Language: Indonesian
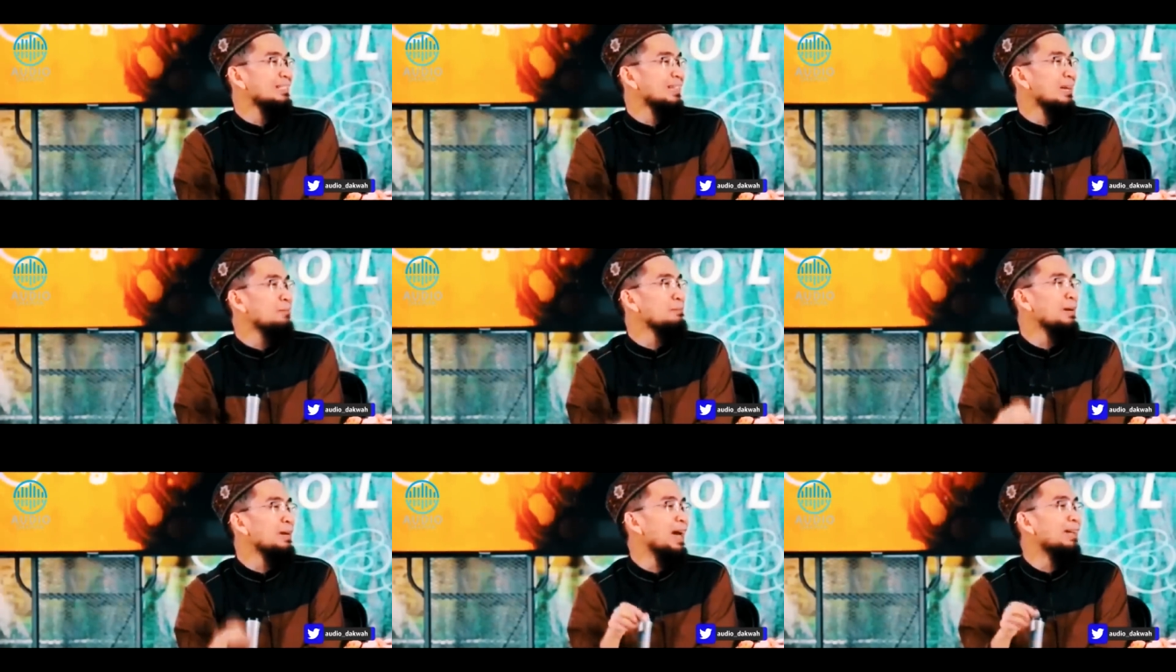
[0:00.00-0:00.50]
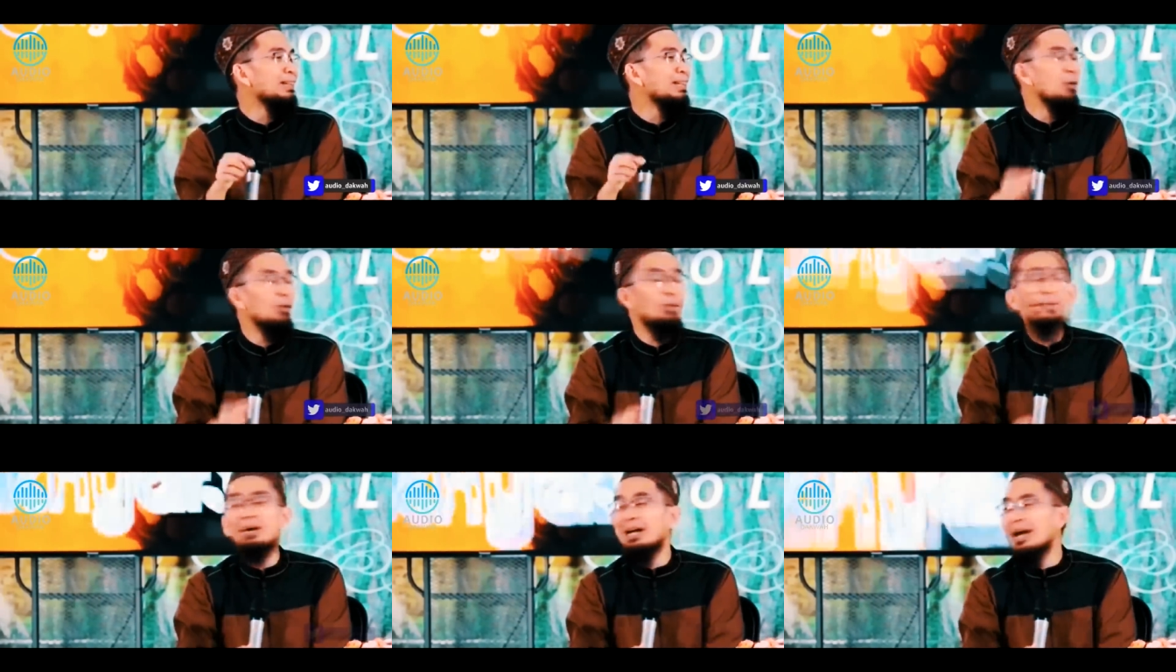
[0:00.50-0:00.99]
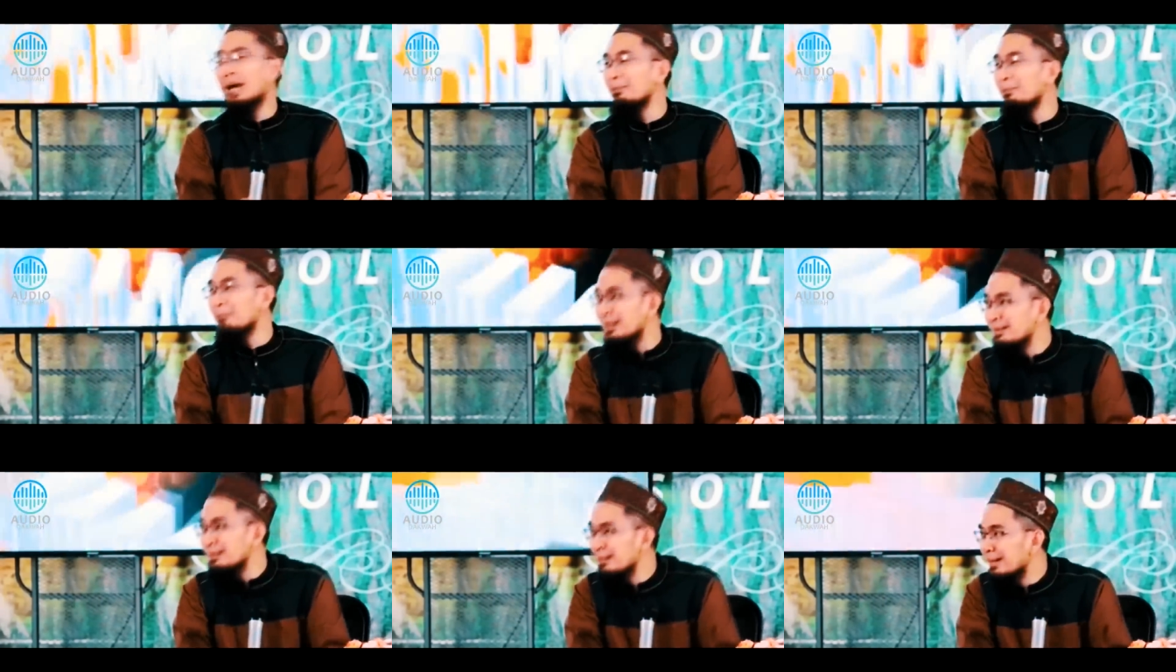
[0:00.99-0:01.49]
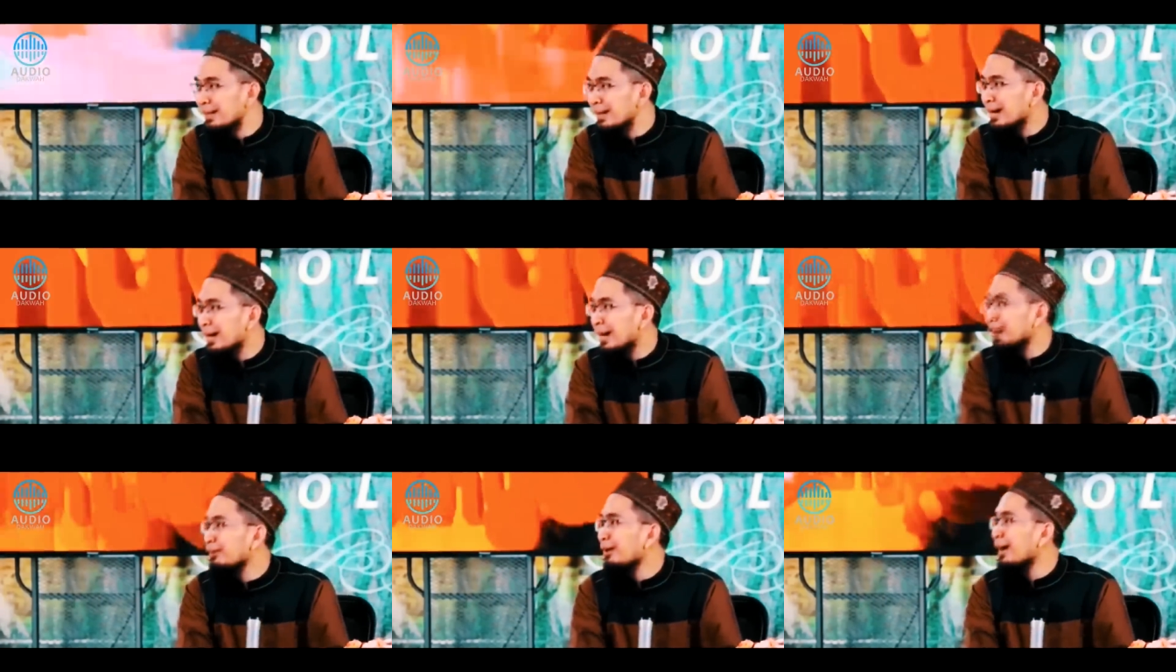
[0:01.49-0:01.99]
Sampai ada ungkapan
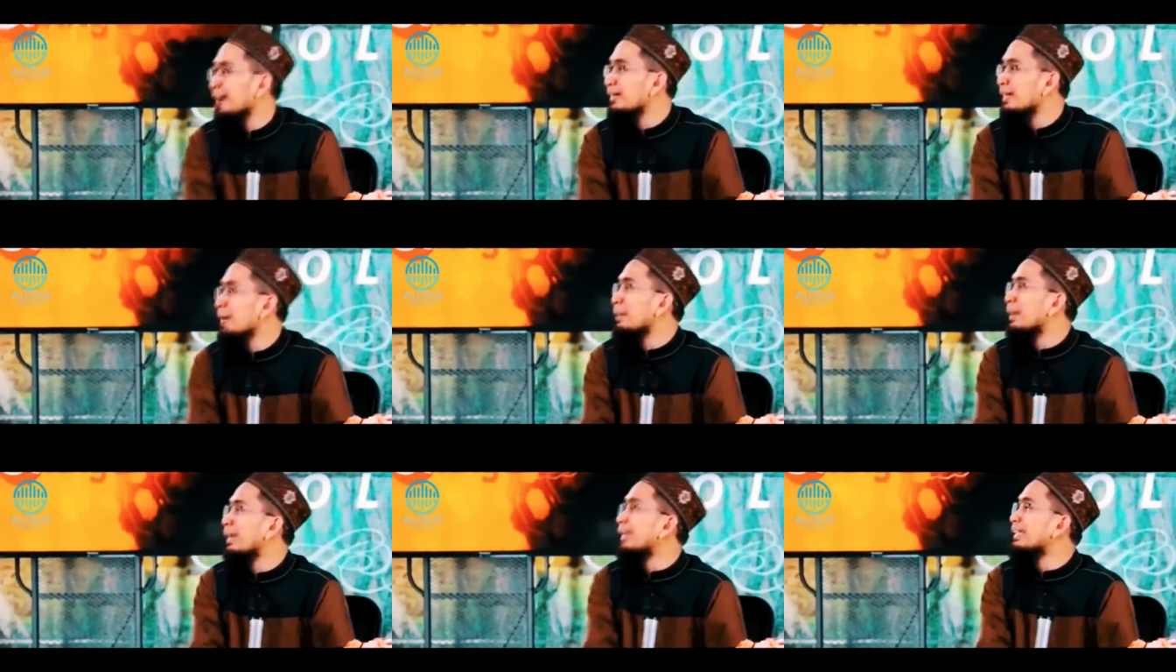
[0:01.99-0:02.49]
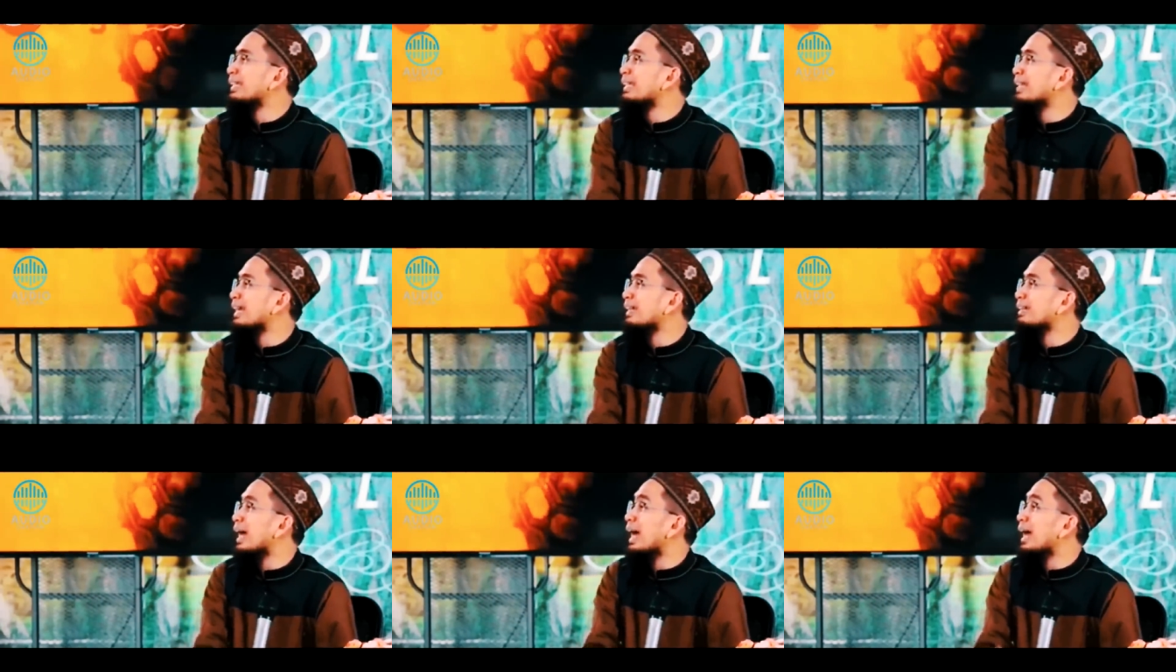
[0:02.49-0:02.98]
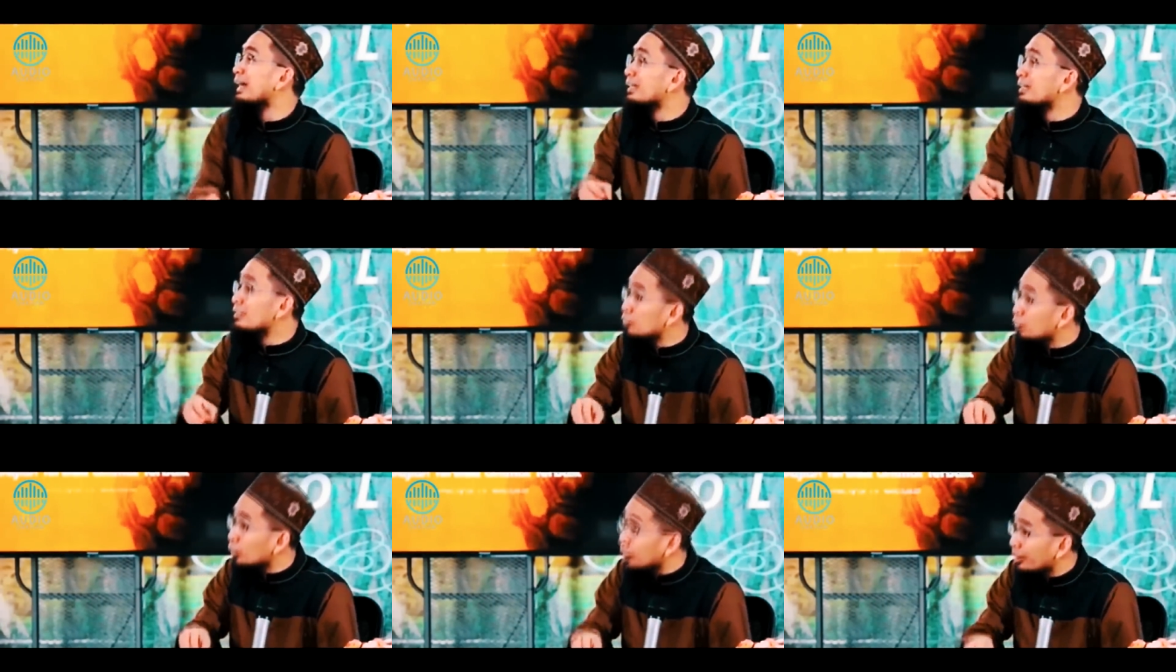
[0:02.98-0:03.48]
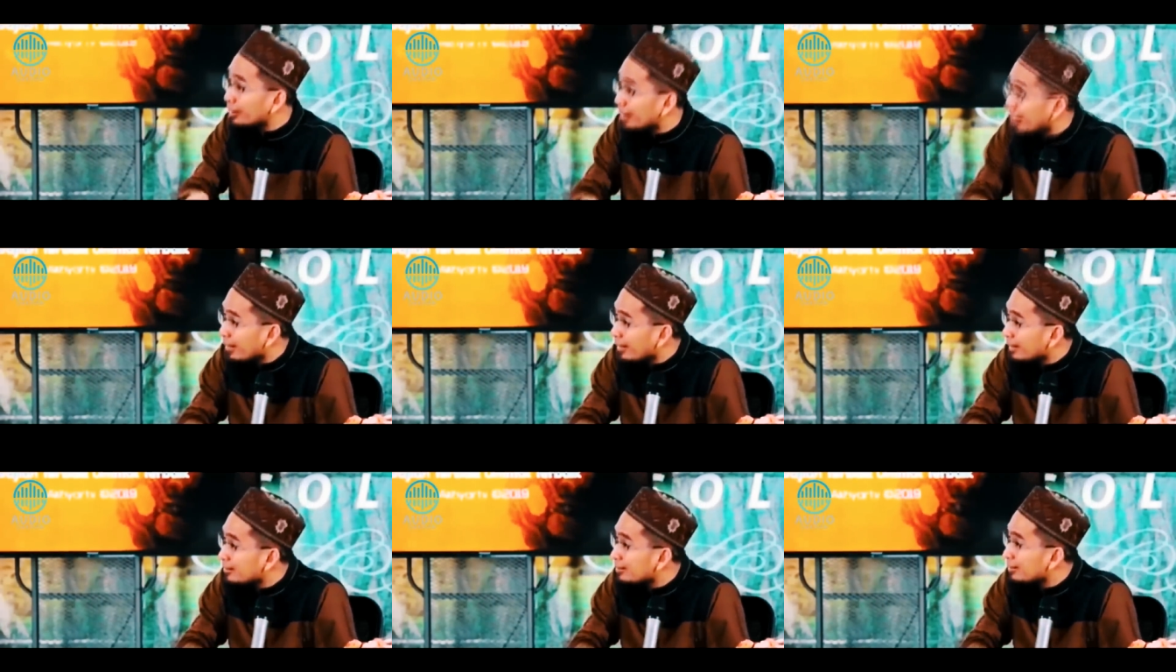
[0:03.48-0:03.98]
kalau Anda pengen lihat ahli
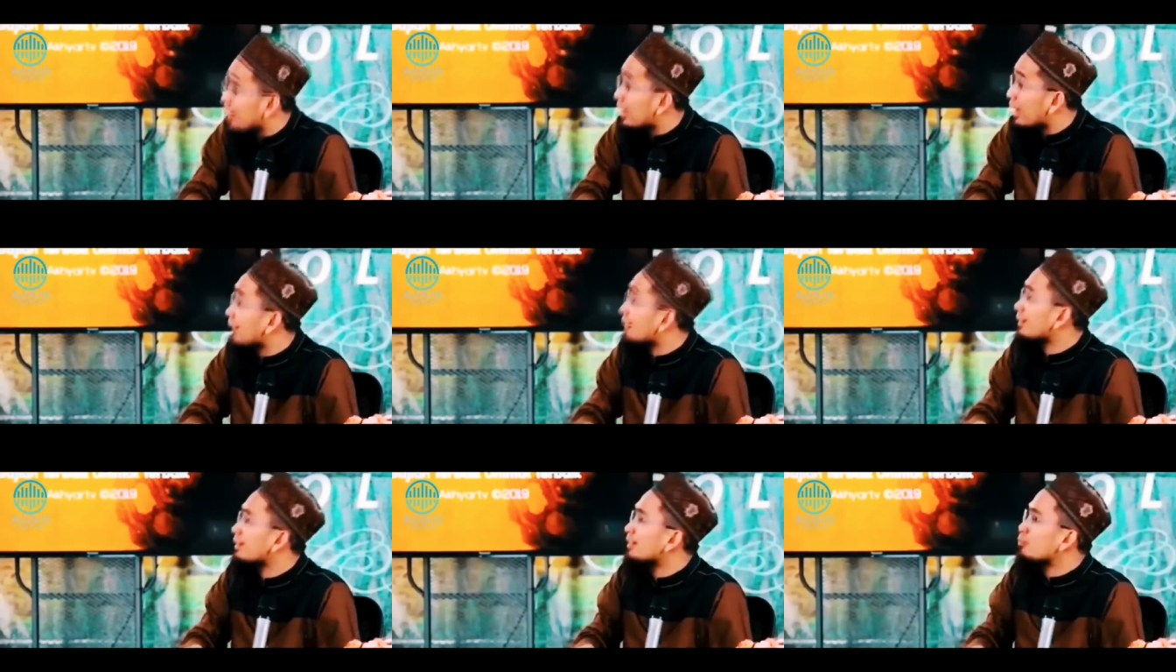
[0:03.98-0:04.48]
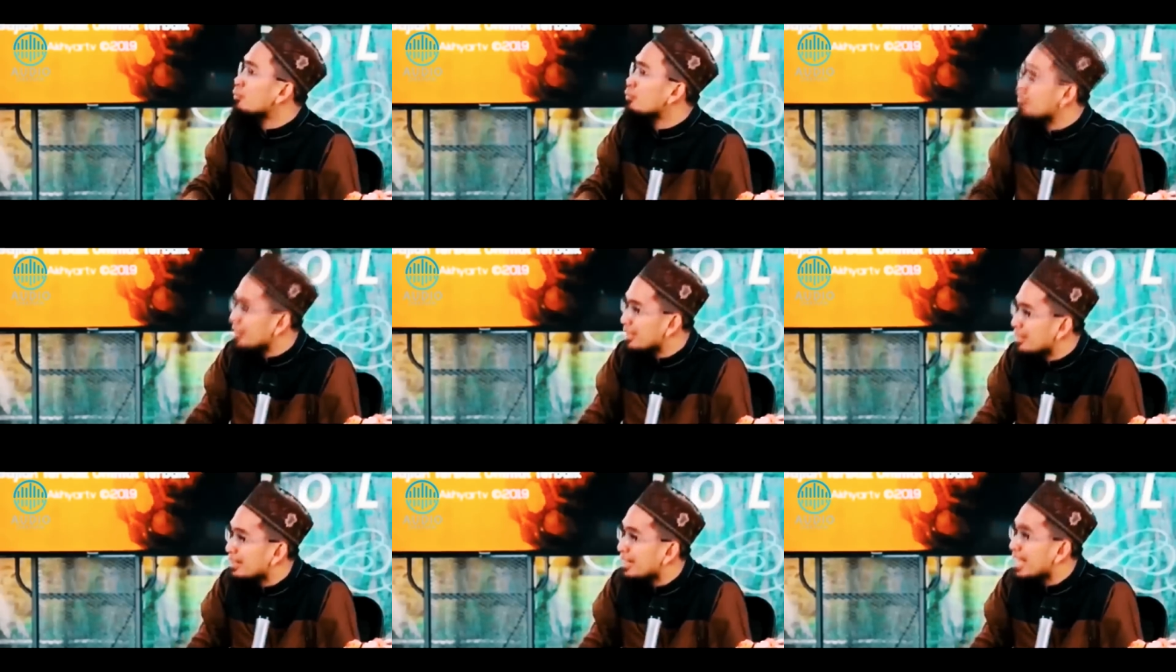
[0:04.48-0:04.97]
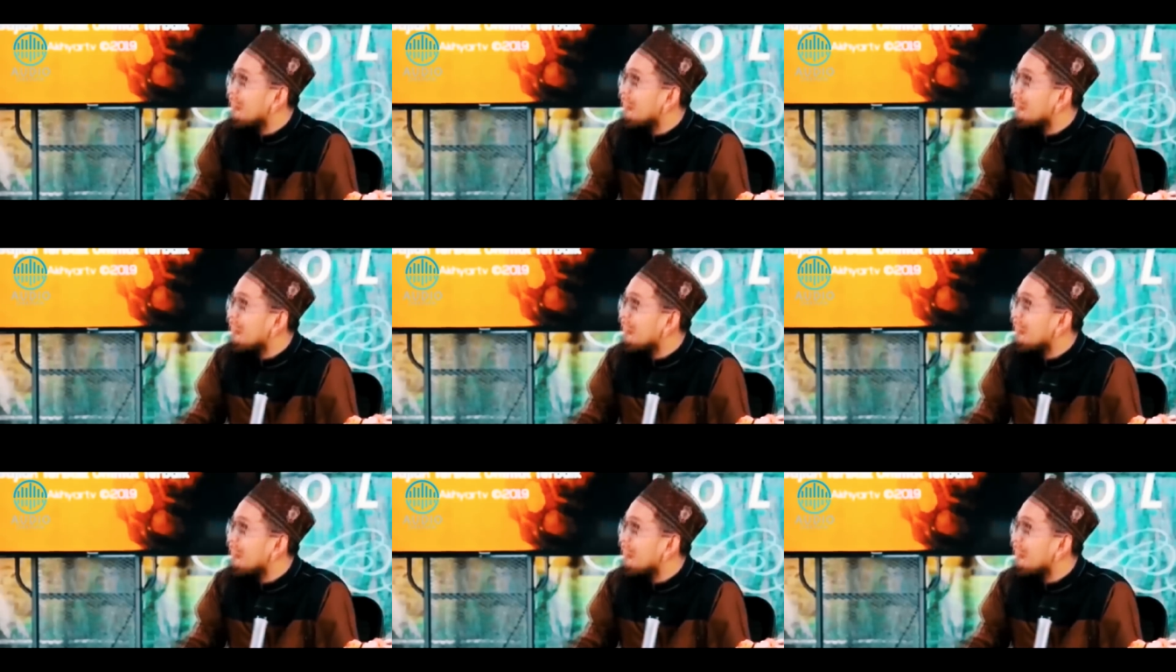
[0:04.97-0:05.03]
surga sedang ada di bumi,